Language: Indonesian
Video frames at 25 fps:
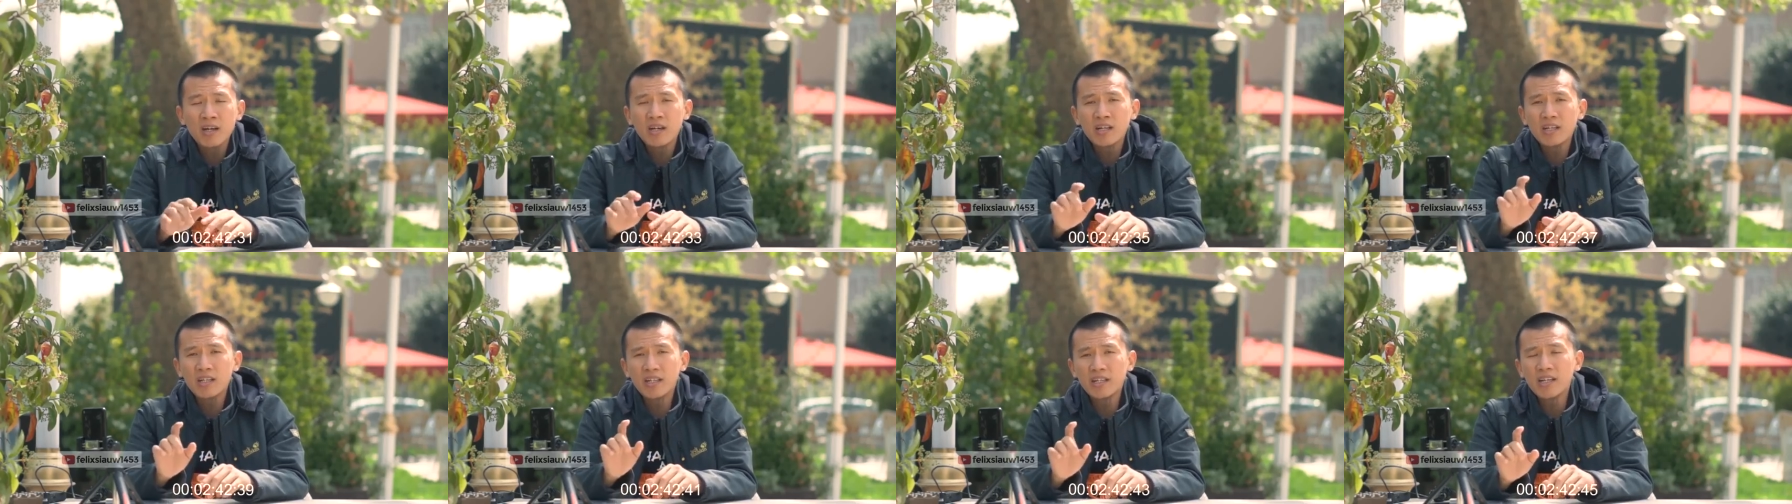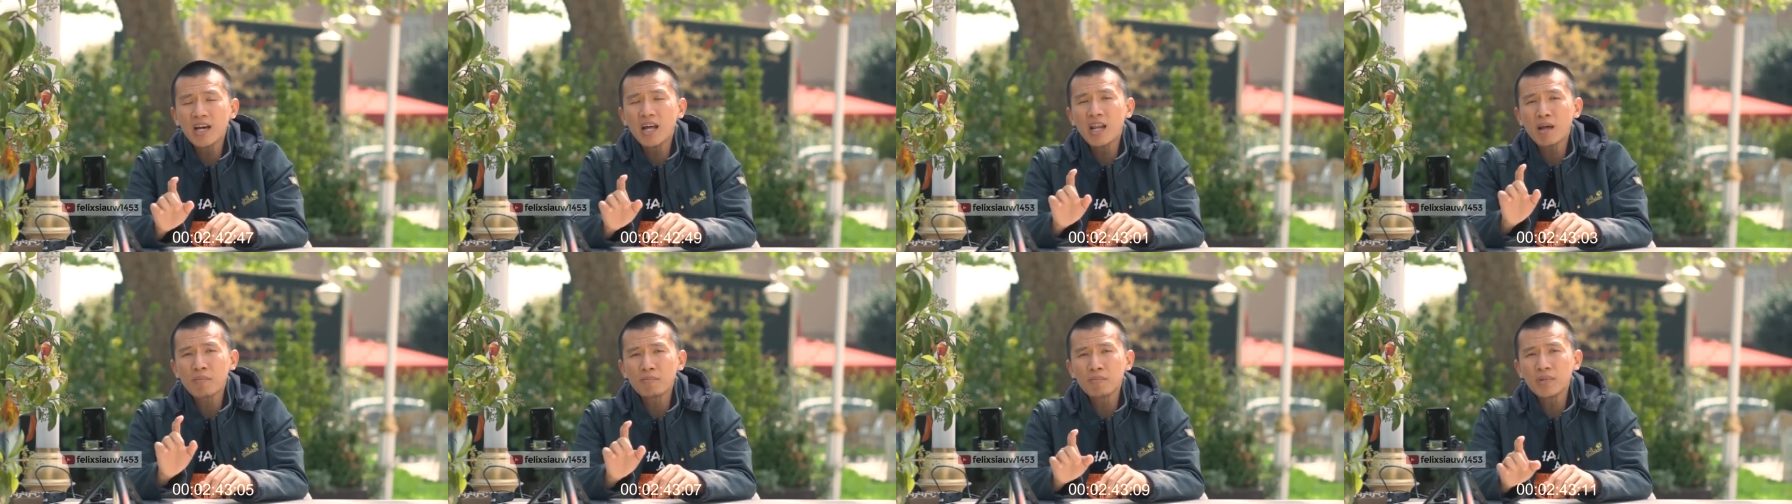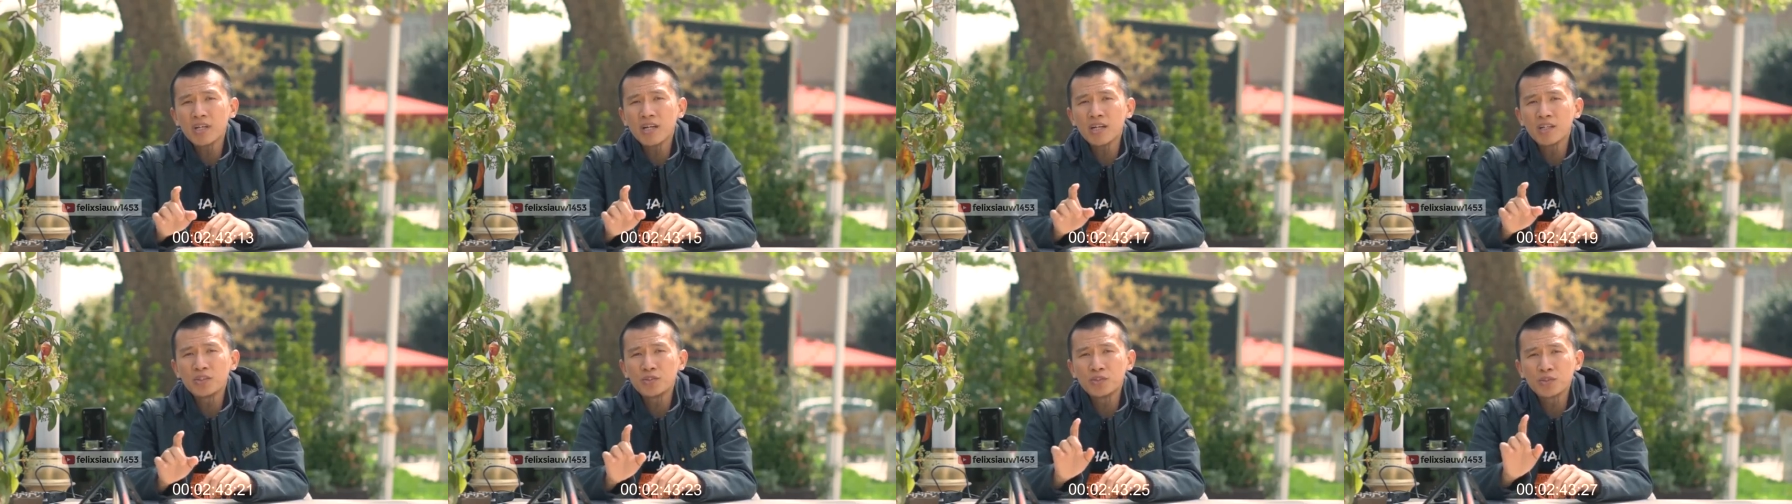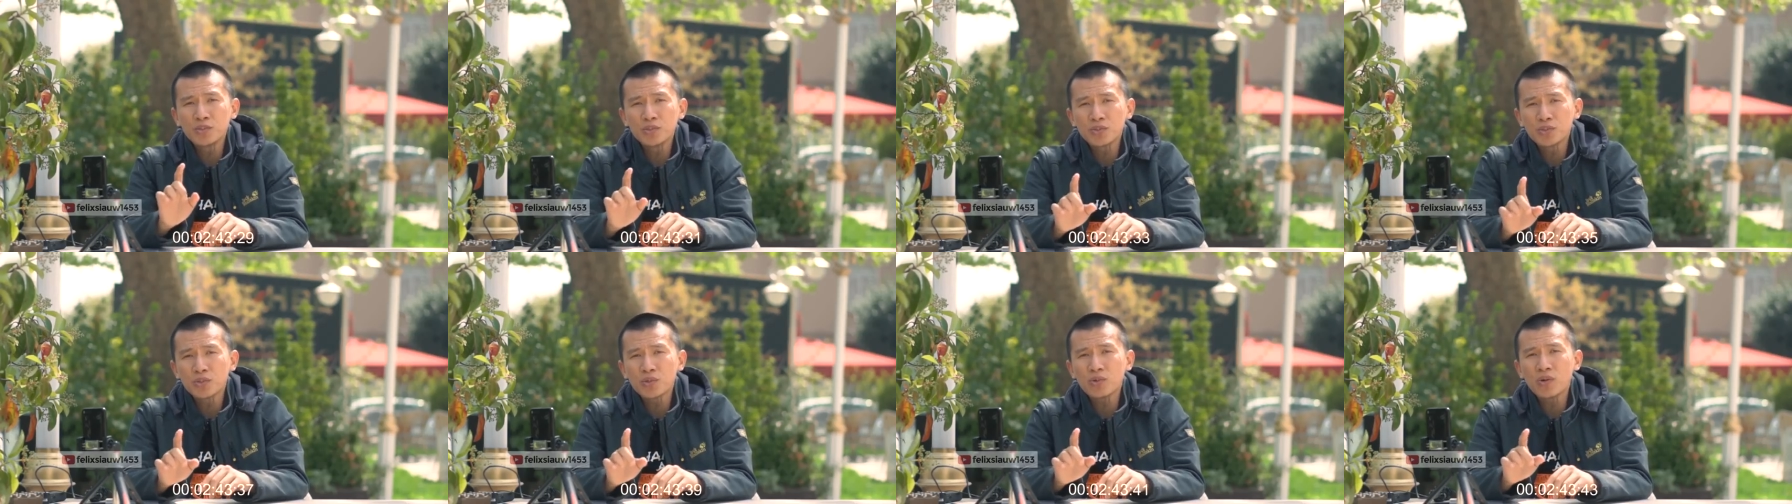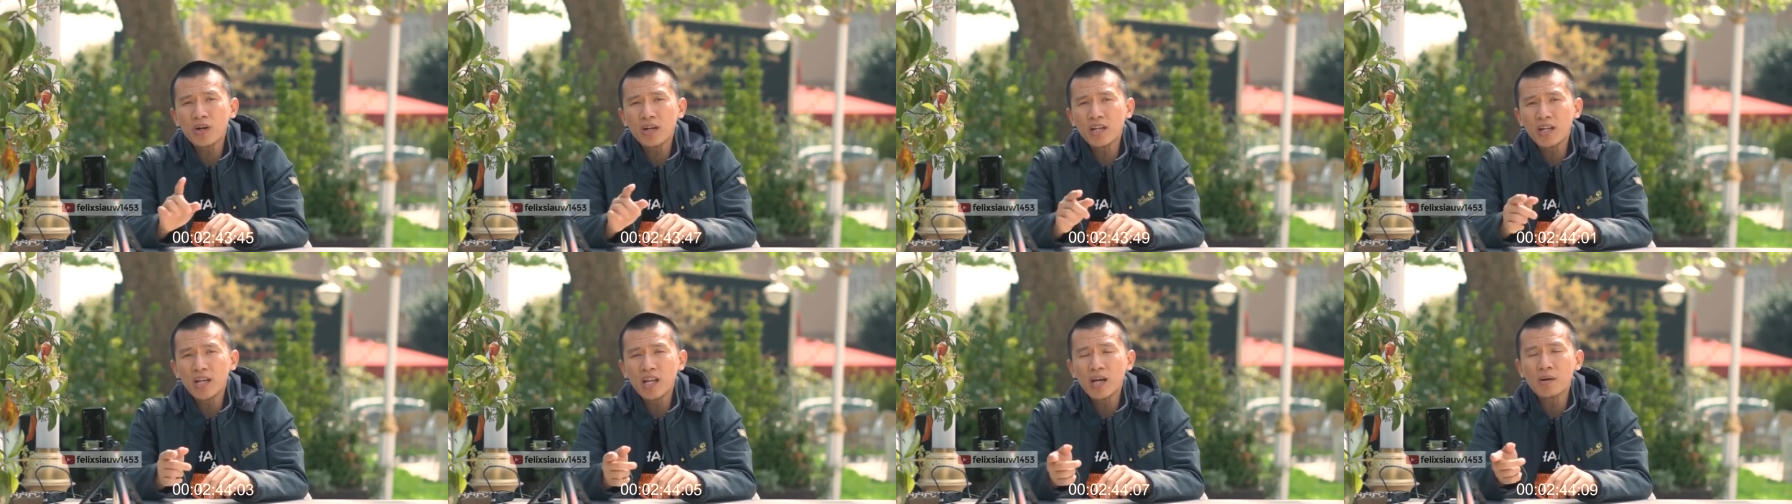di dalamnya
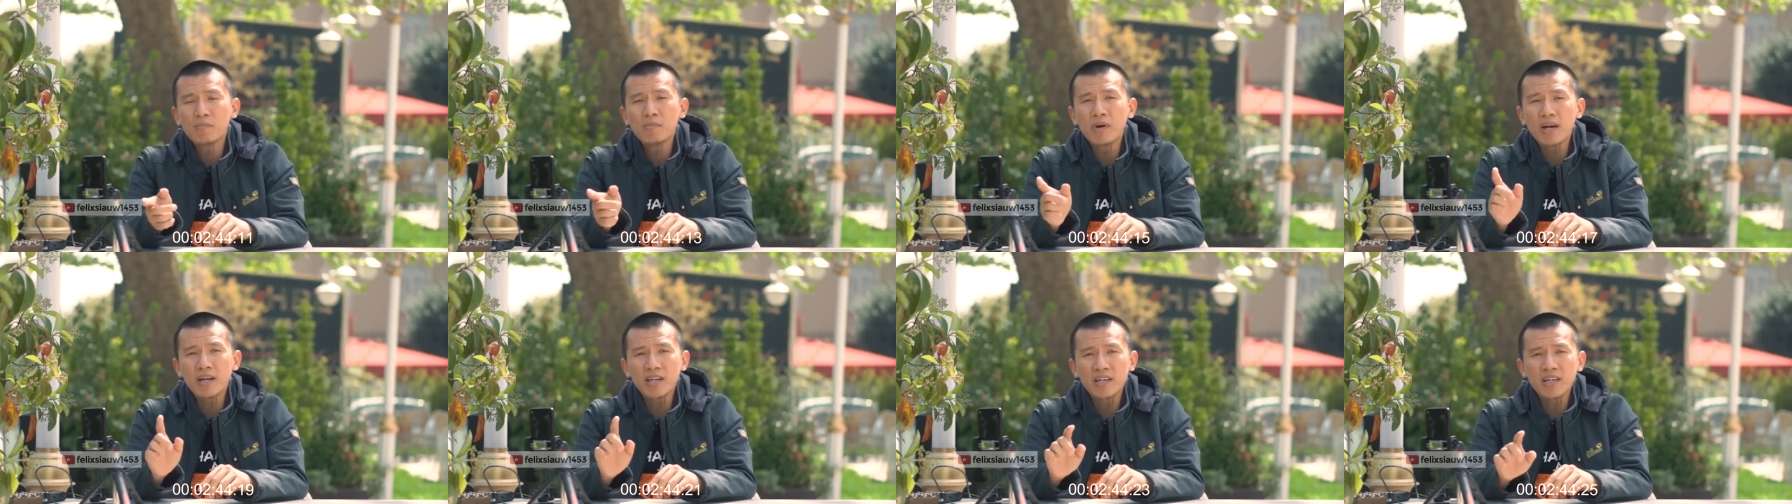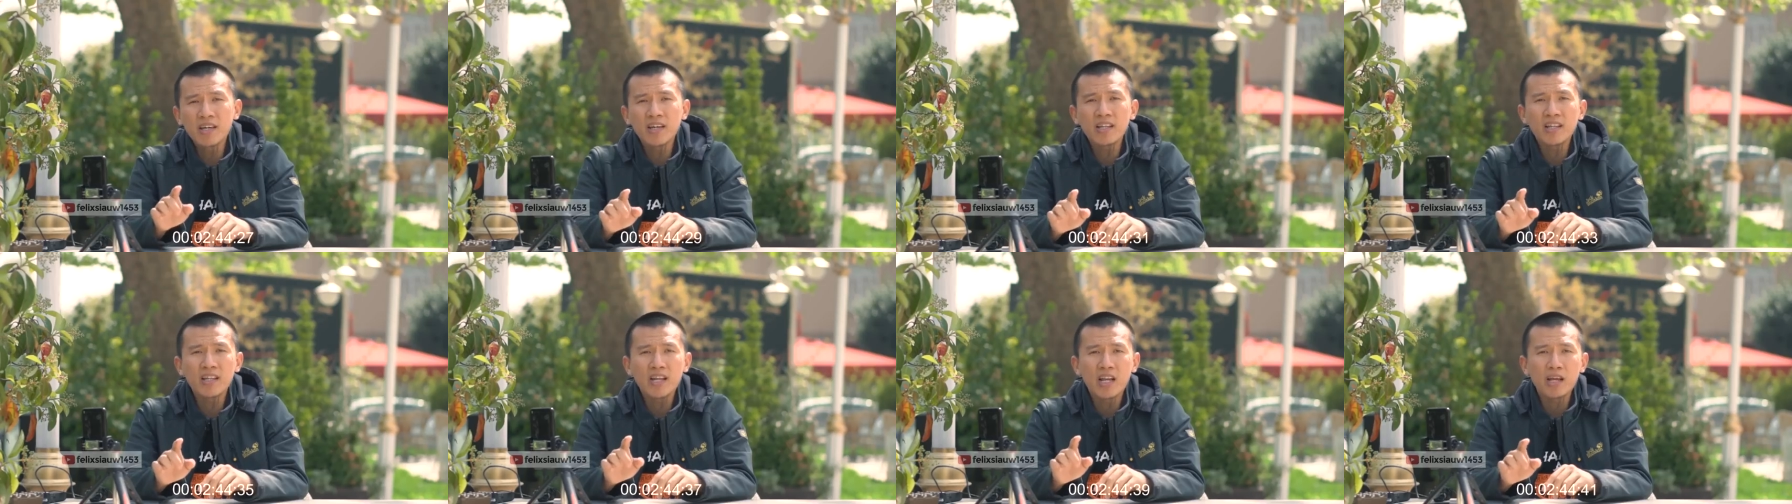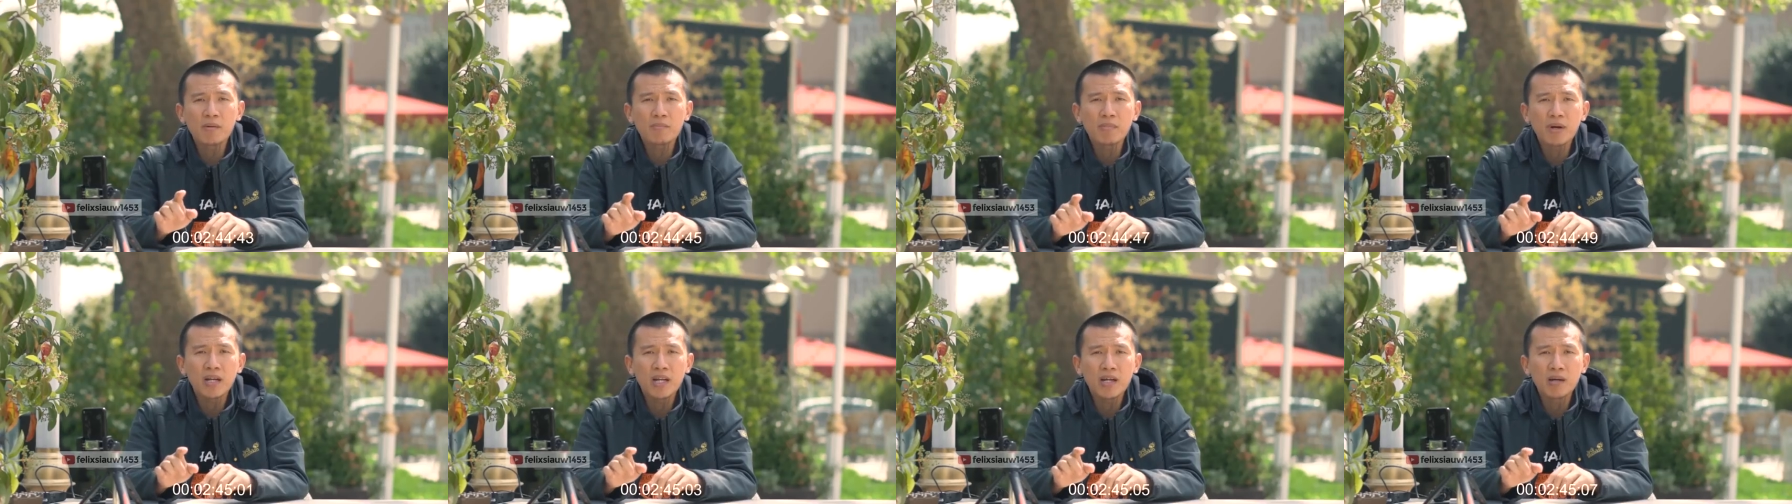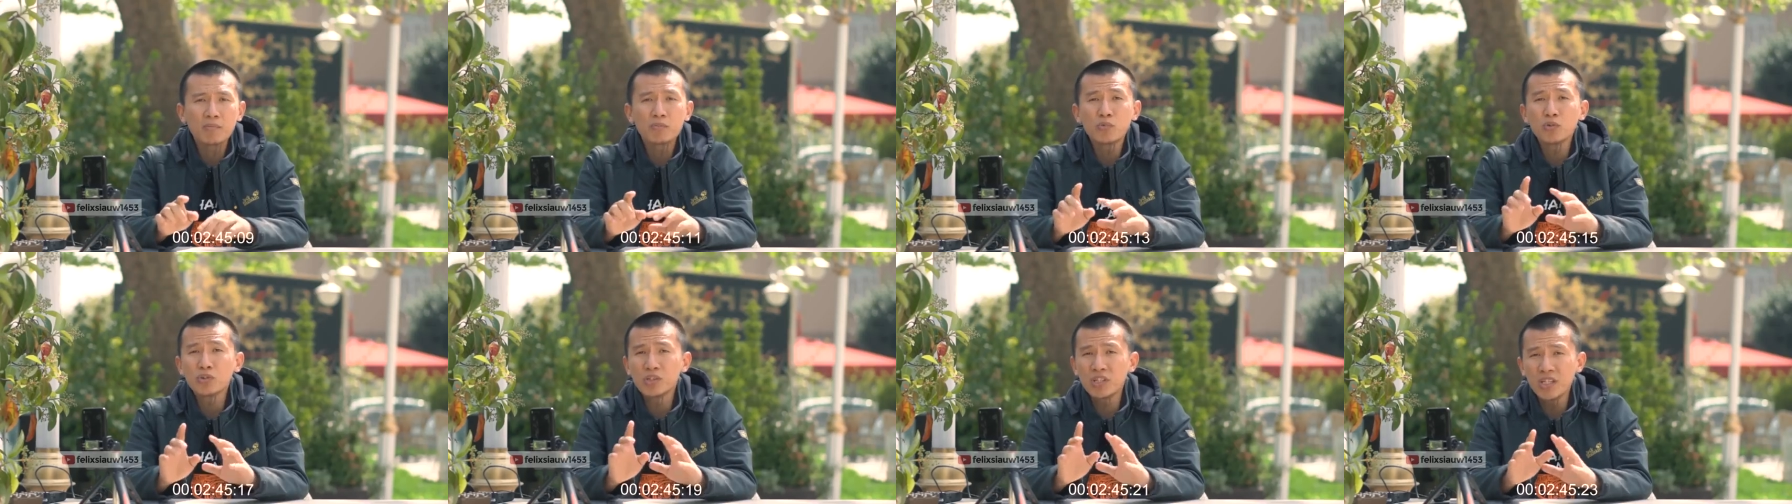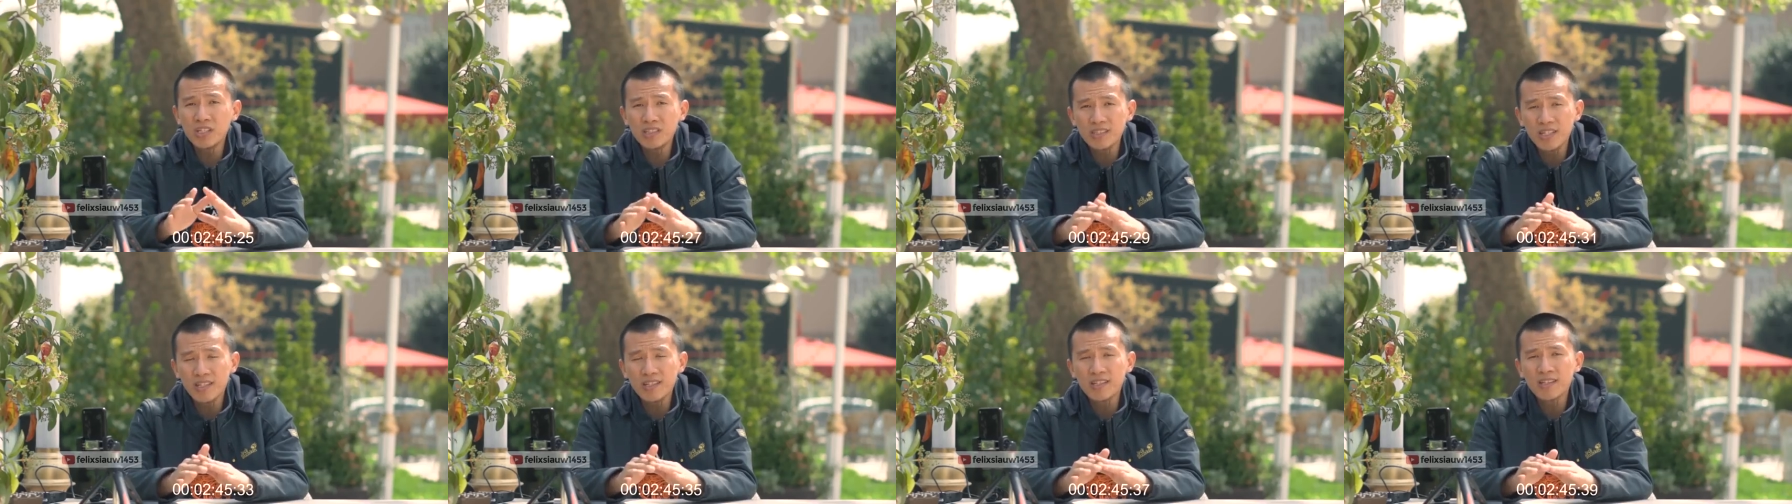justru adalah bagian daripada
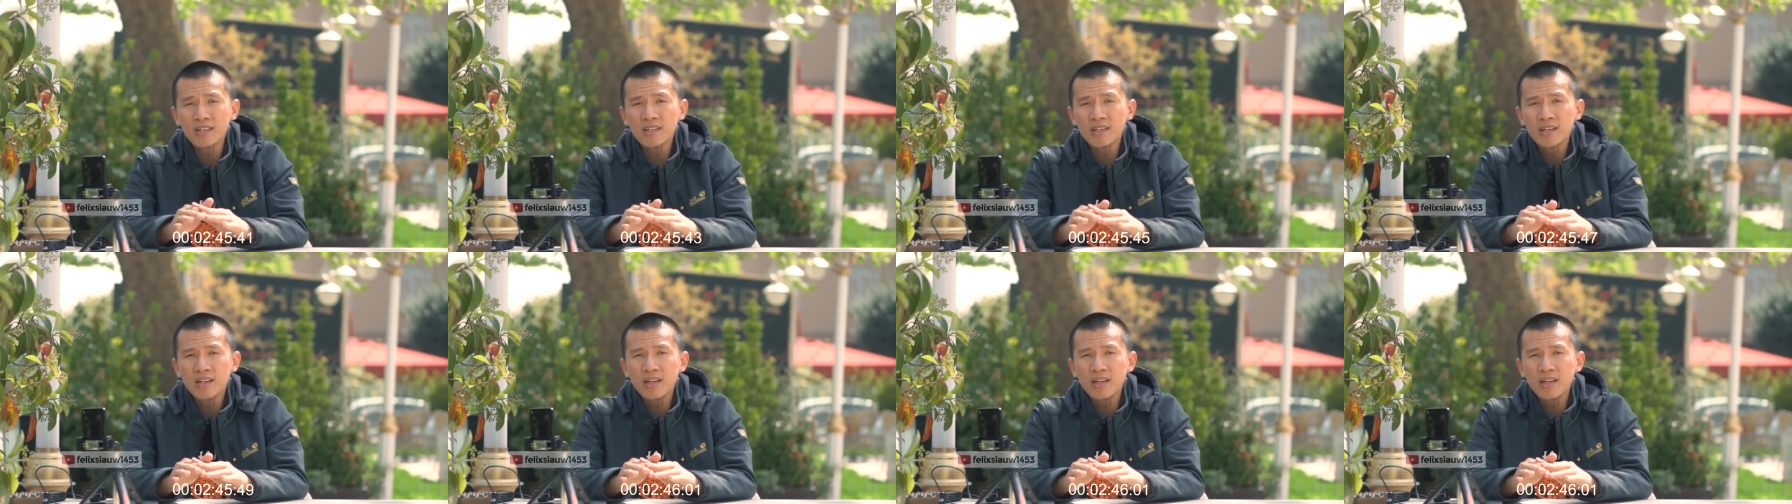mukjizat